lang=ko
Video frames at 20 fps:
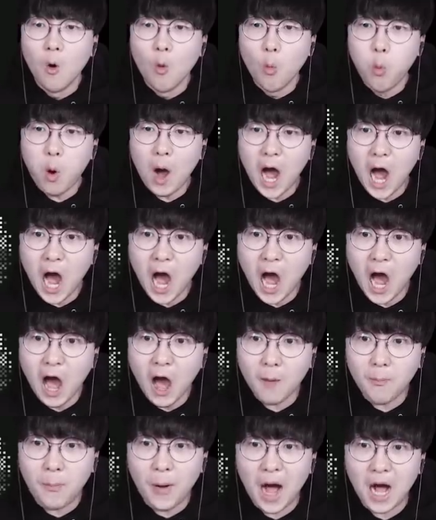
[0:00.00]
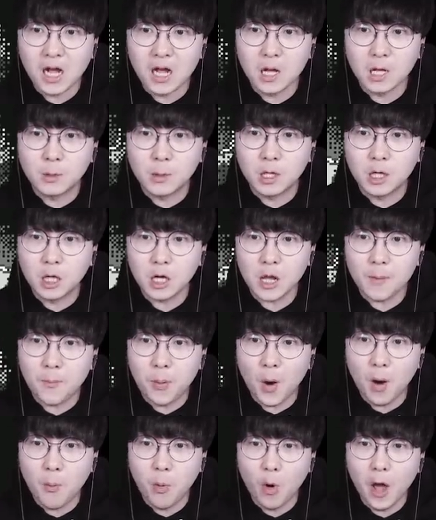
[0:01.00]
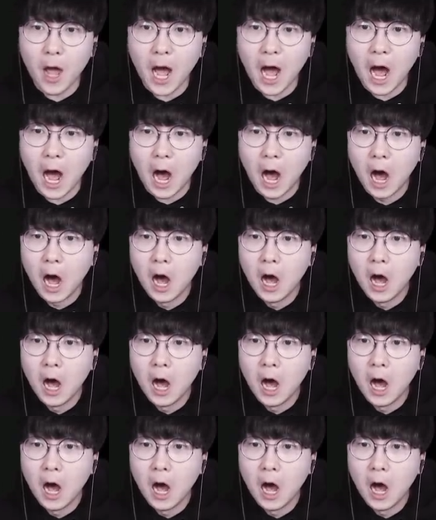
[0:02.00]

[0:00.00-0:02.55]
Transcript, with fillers: 와! 방금 크리퍼 뭐야